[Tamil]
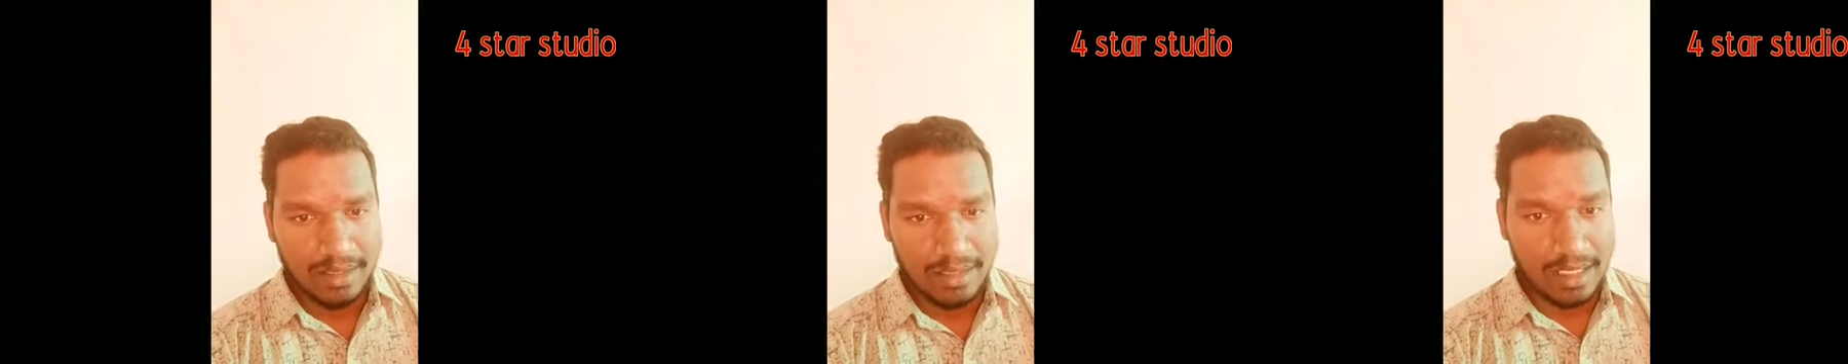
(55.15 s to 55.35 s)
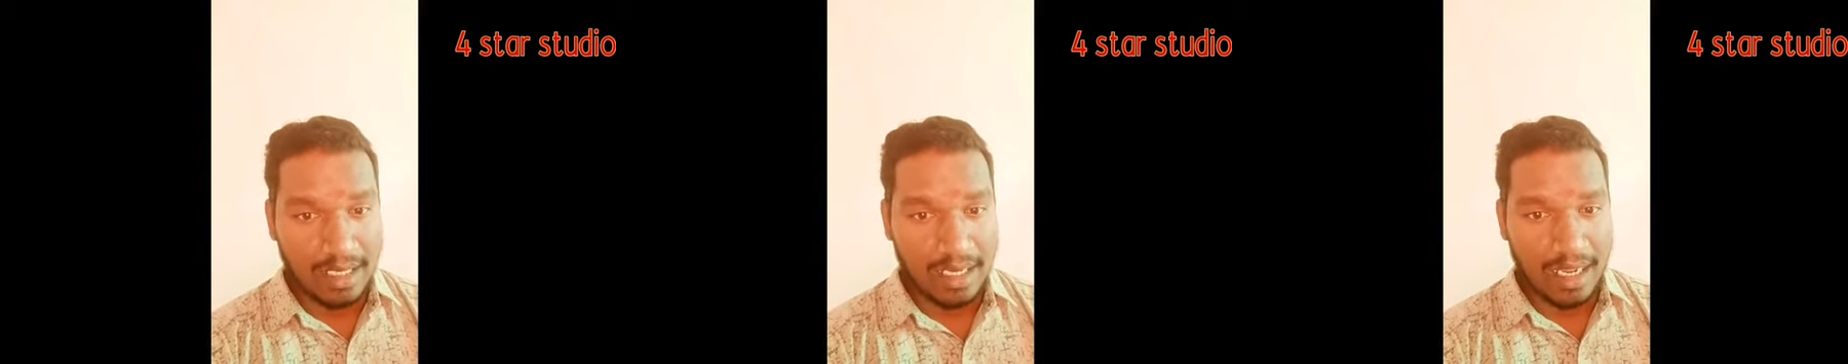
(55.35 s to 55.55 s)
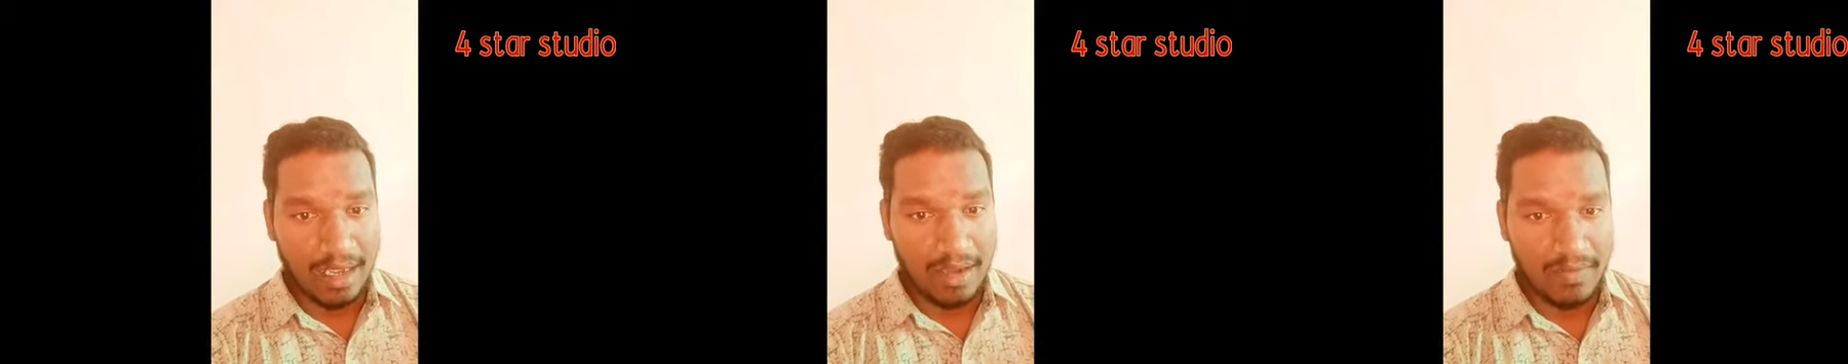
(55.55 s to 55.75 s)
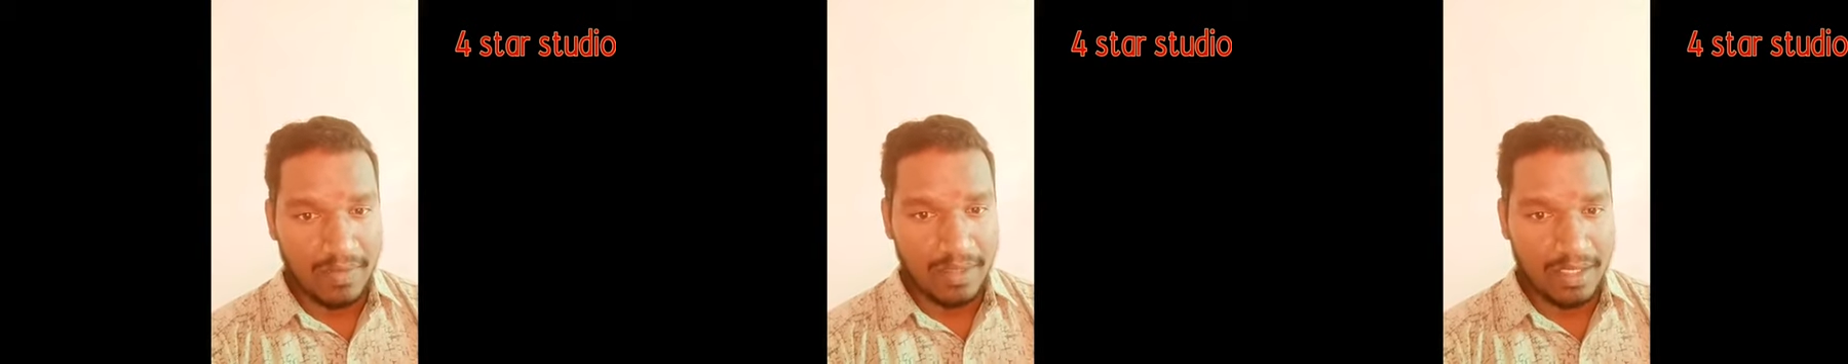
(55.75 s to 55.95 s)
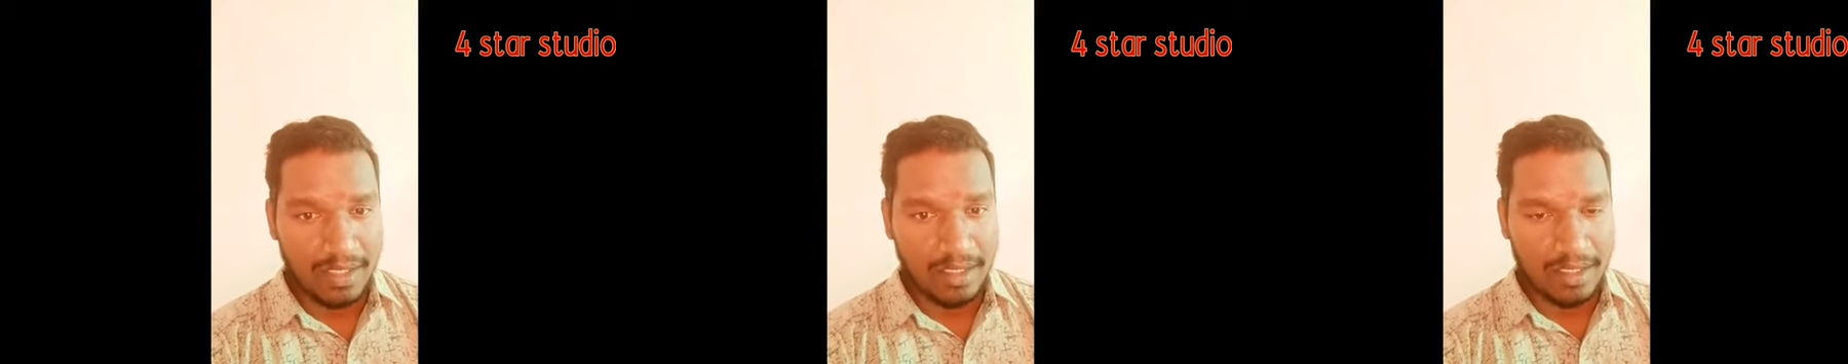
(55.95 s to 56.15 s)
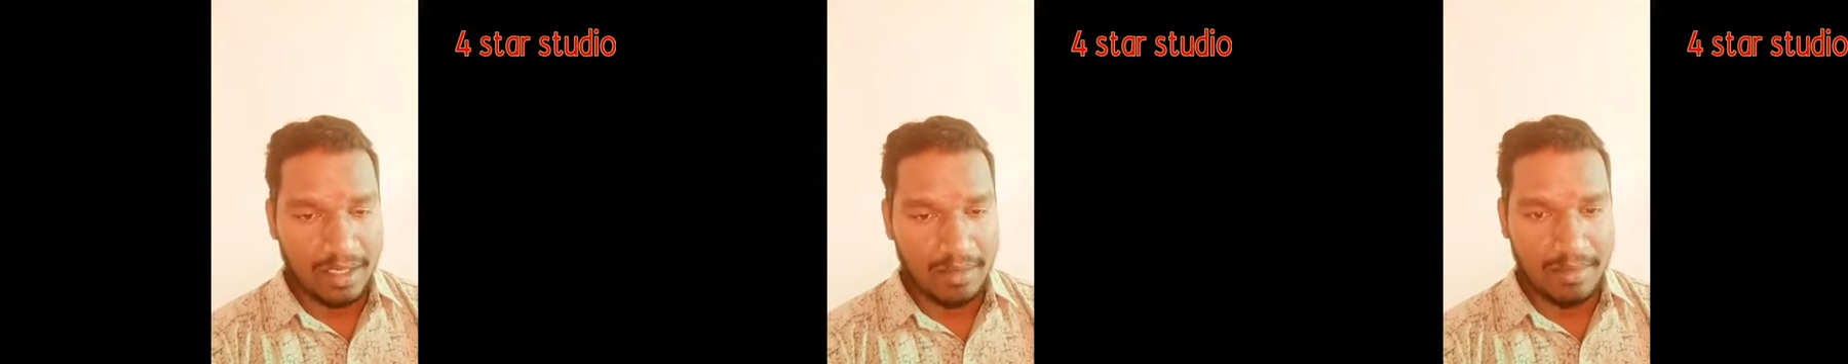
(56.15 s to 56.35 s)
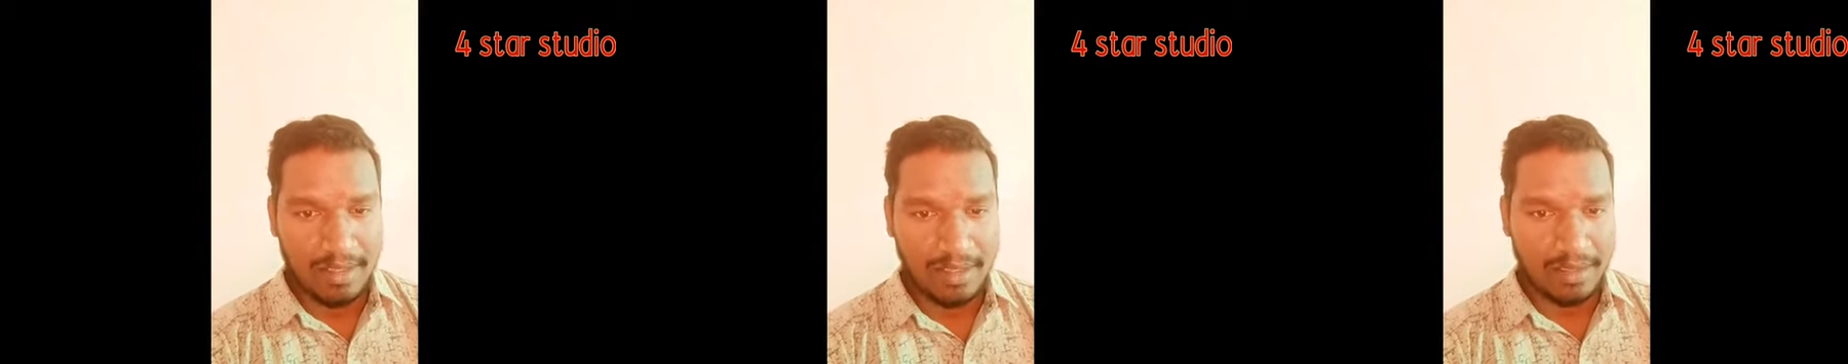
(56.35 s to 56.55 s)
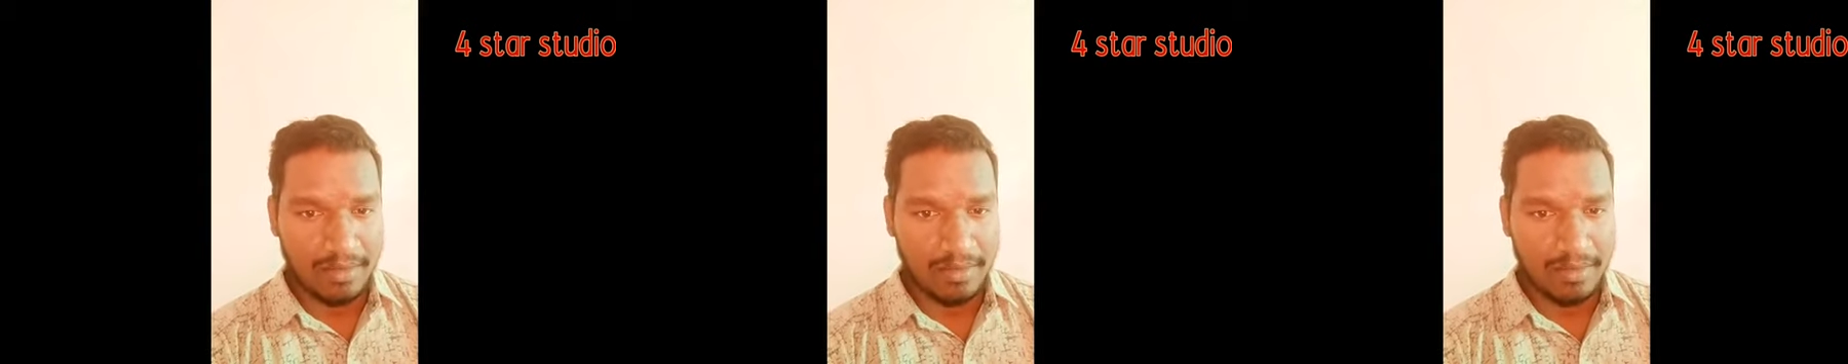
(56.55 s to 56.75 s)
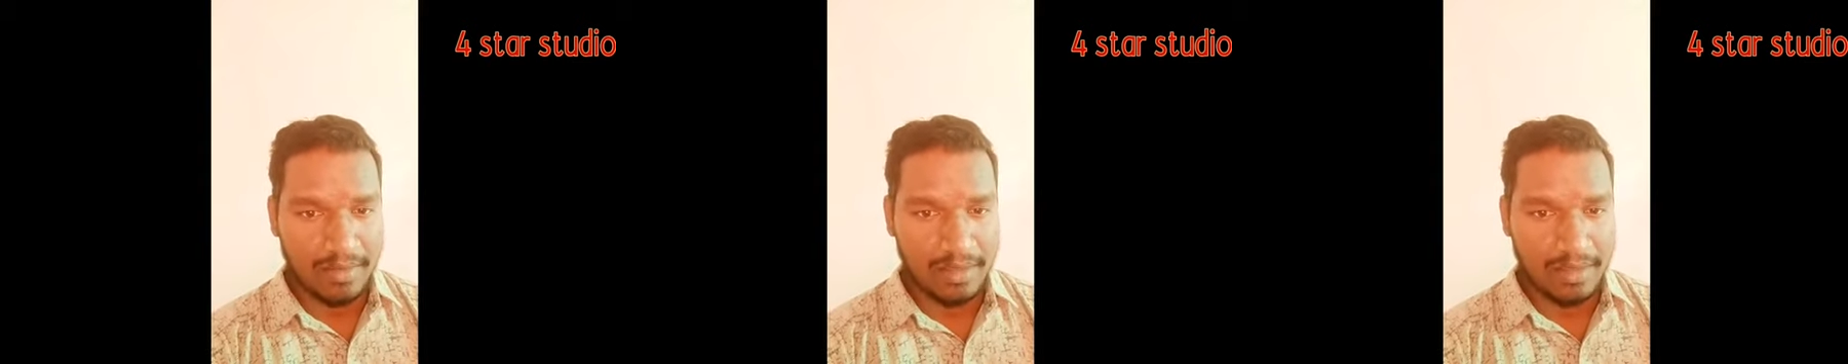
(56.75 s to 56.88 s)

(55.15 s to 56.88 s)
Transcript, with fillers: இந்த ராவணன் அப்படின்றவர்